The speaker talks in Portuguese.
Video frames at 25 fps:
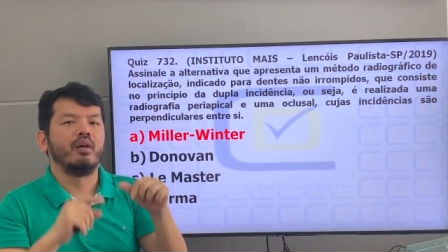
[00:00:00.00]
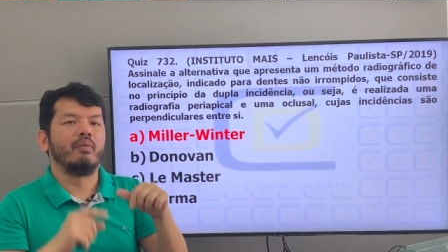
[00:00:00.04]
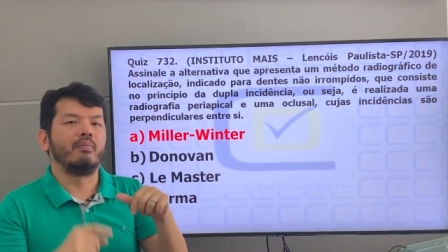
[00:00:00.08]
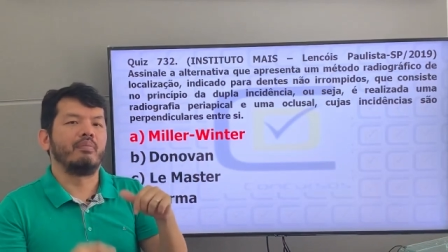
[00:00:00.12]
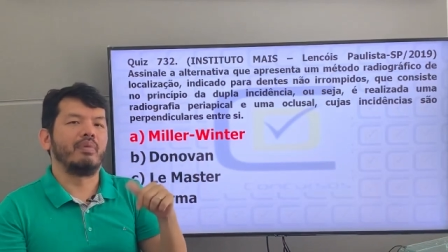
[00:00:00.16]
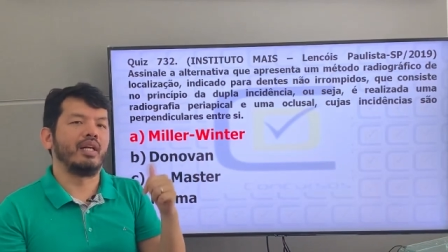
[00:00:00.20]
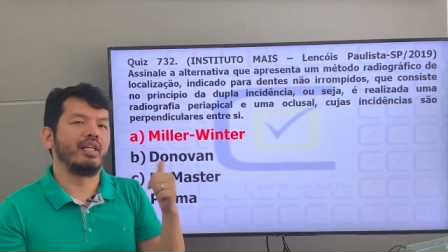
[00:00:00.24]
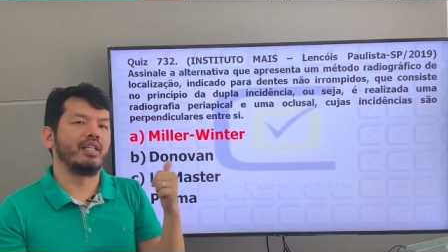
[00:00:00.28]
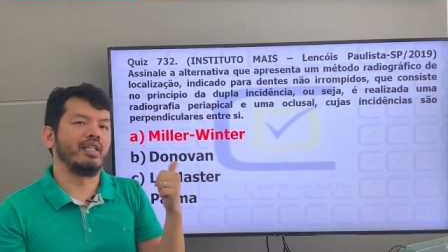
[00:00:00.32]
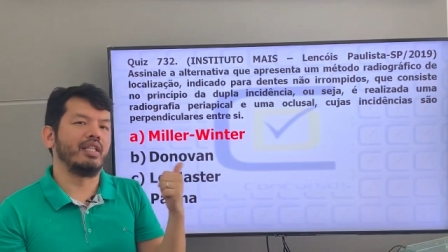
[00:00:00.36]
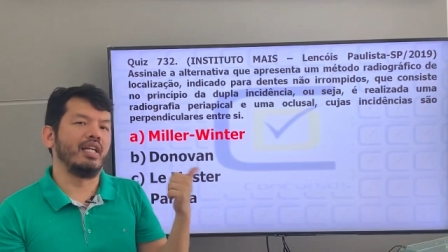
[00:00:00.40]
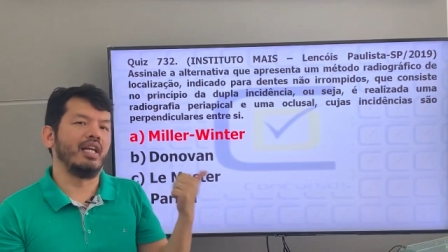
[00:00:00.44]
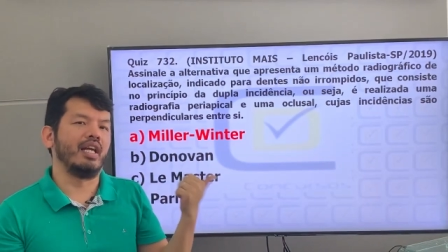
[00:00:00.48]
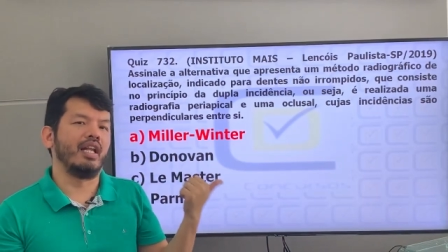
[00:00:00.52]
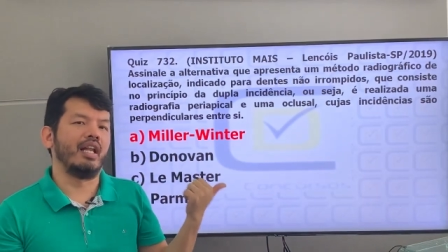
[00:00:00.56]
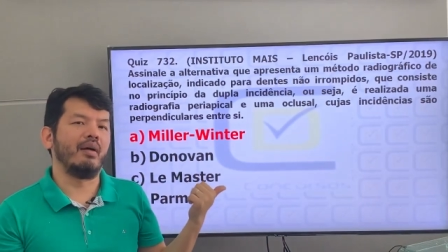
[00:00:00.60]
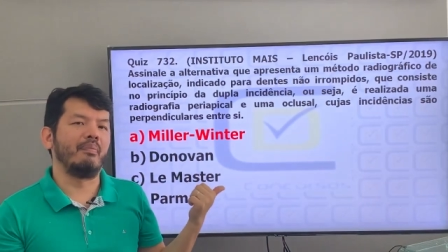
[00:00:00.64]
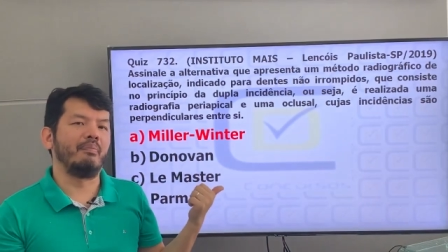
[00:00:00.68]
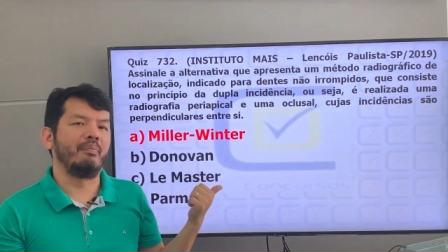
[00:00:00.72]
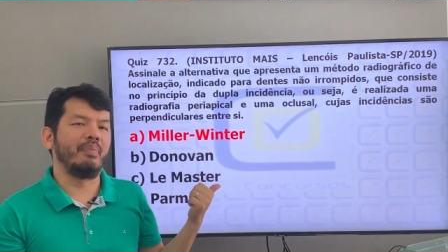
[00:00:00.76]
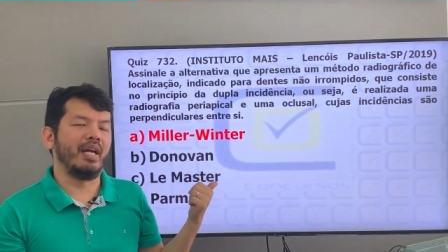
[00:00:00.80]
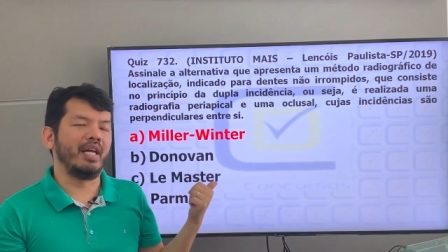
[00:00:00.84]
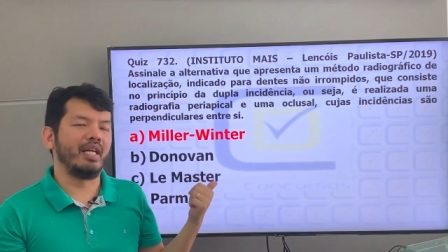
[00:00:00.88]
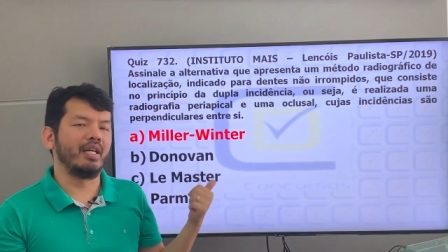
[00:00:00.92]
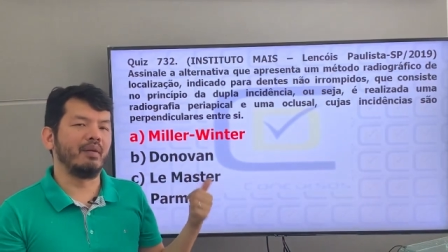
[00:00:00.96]
para que ela
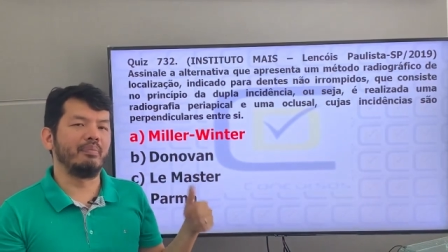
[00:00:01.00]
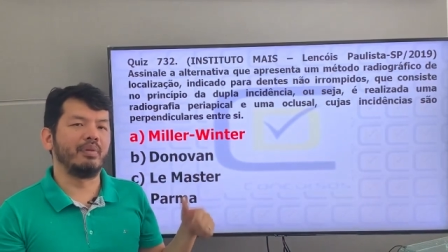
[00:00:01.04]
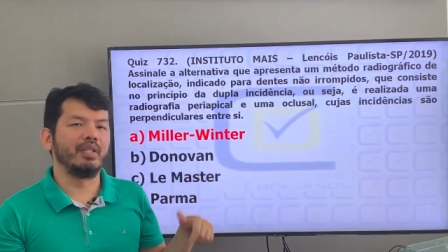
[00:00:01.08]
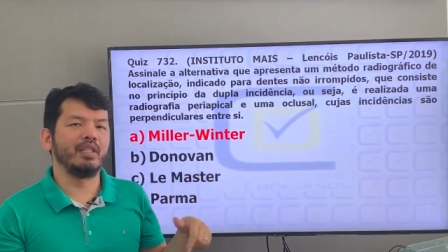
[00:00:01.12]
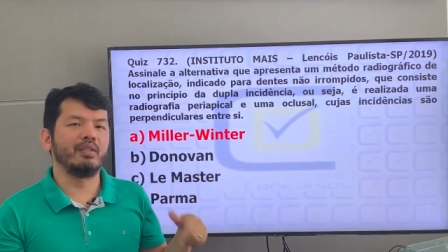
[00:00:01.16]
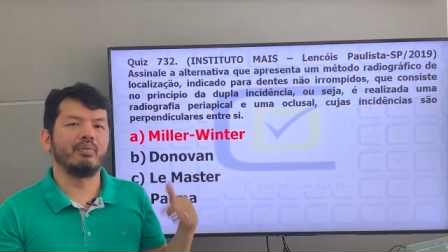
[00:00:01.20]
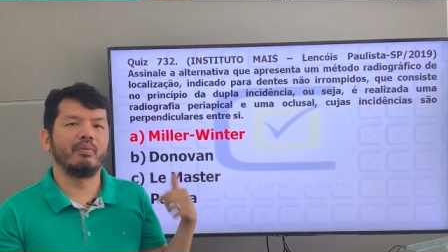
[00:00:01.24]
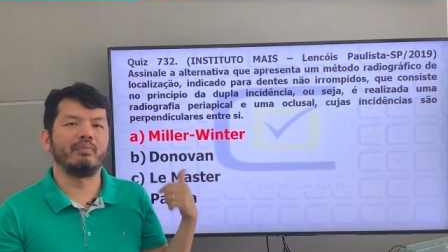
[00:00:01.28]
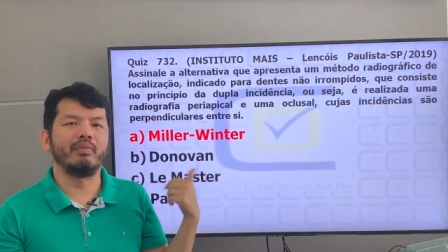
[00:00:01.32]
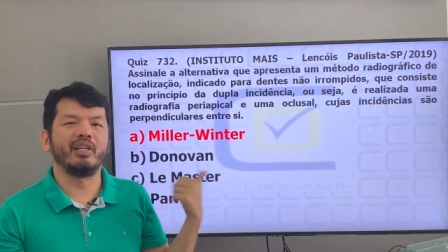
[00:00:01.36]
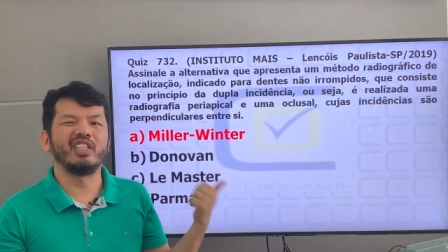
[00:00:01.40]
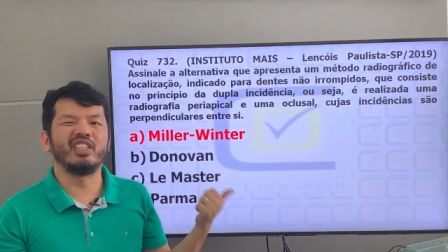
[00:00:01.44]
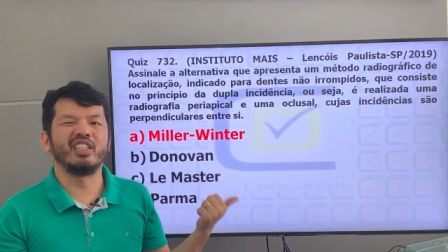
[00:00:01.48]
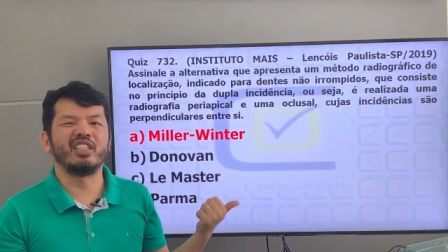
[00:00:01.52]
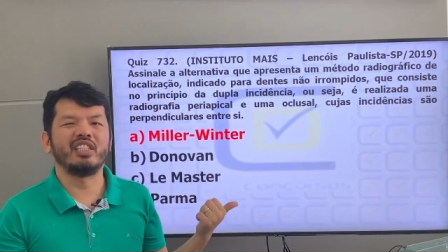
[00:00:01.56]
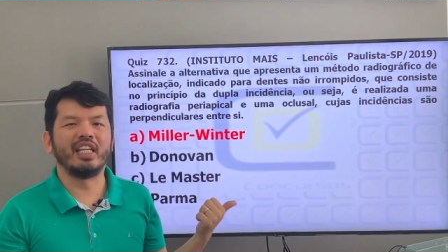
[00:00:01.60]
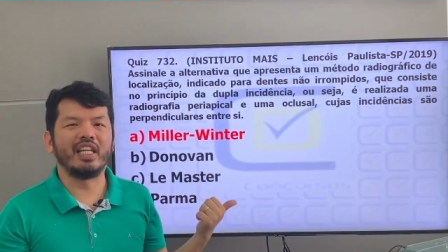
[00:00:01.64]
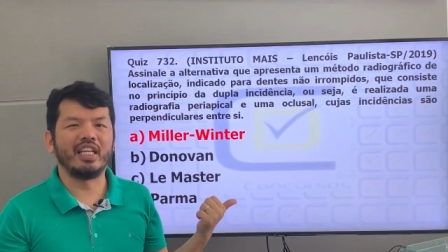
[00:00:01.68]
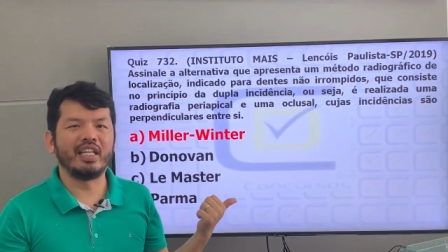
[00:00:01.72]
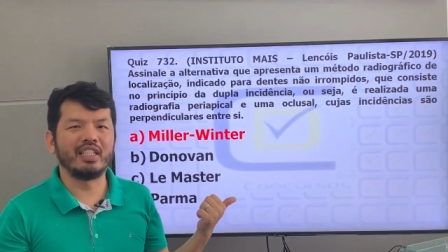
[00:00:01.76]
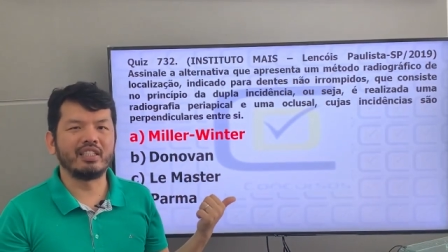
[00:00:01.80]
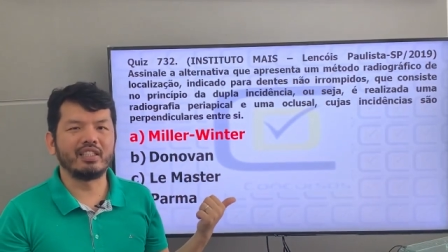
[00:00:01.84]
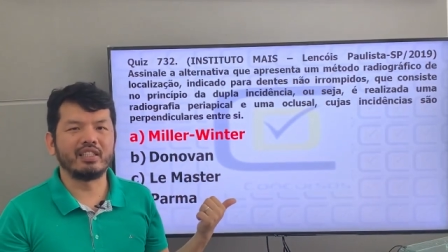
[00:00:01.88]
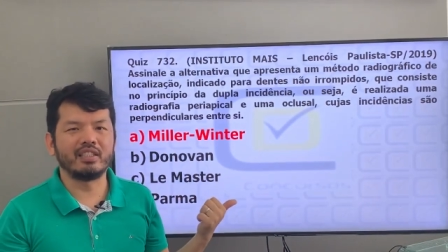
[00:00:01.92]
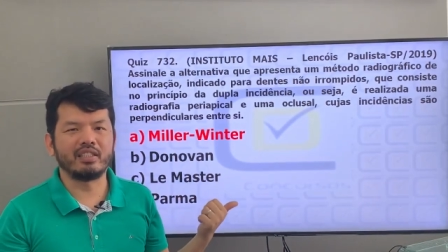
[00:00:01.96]
pegue principalmente
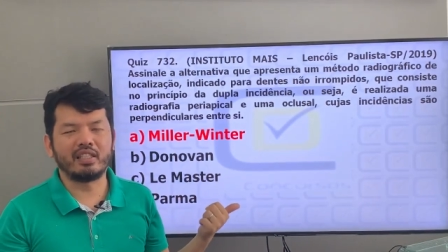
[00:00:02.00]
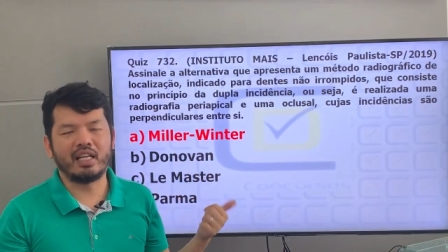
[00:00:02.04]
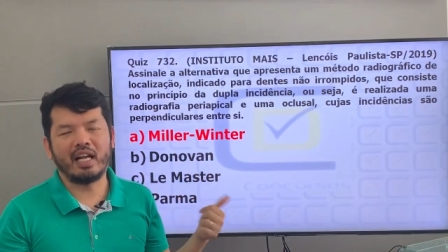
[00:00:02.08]
dentes,